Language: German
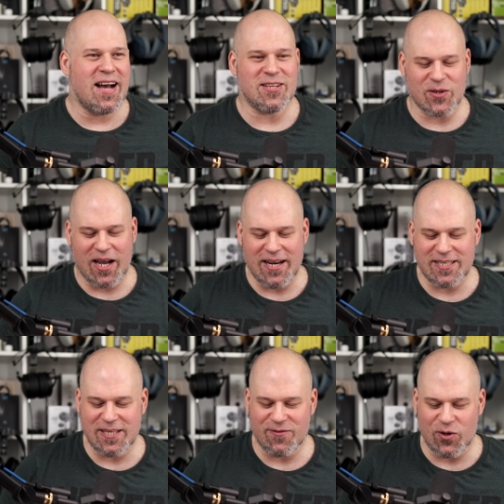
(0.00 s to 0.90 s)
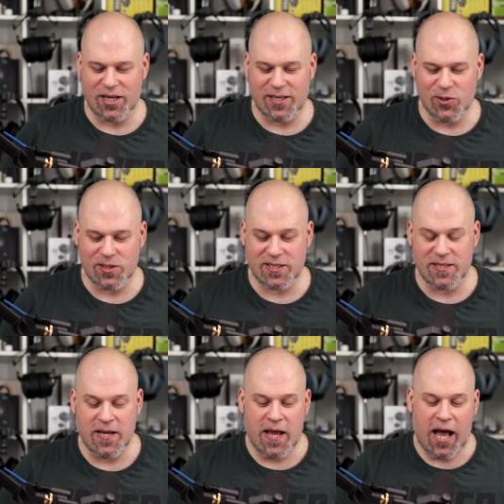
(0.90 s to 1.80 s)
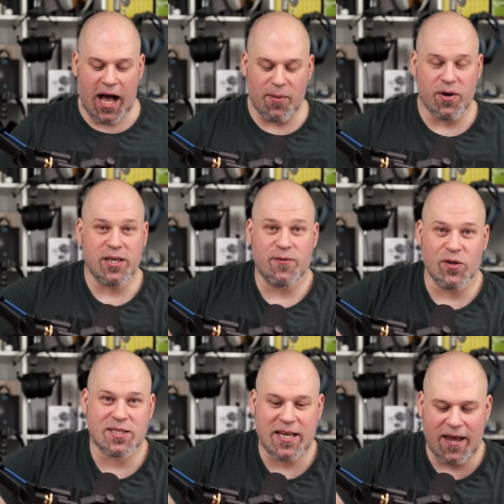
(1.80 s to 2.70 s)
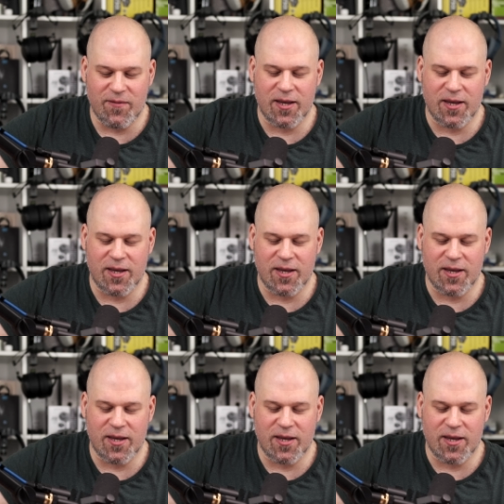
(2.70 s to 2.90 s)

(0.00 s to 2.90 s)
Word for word: Also kann ich es nicht wirklich nutzen. Aber ich würde es gern,